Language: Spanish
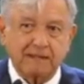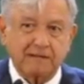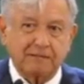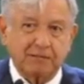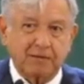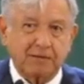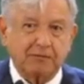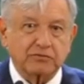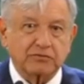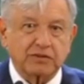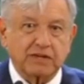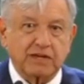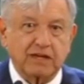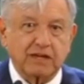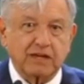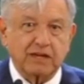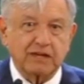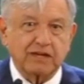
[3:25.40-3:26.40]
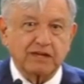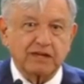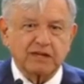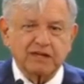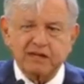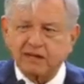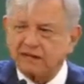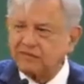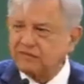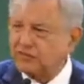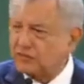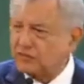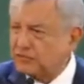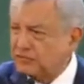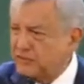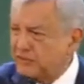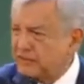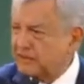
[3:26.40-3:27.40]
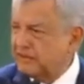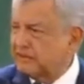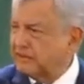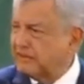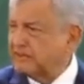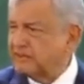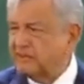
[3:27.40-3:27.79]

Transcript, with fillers: vamos a a informar